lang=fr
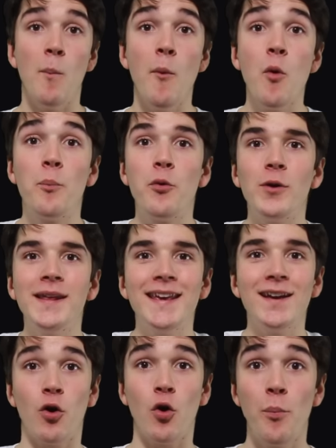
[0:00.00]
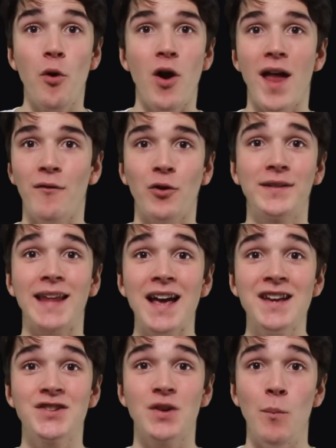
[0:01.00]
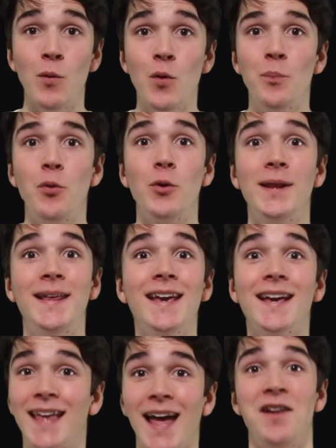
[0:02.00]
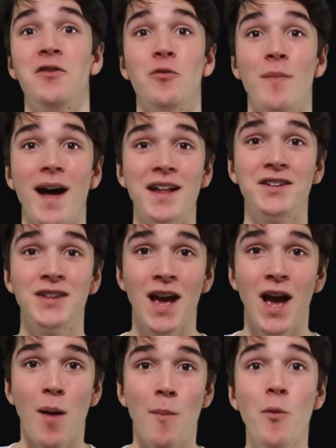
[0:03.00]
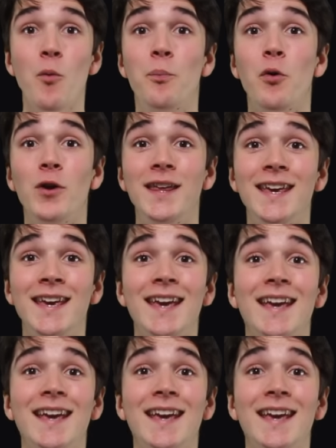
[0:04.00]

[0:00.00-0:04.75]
Montpellier reprend l'avantage, Montpellier gagne le match, Montpellier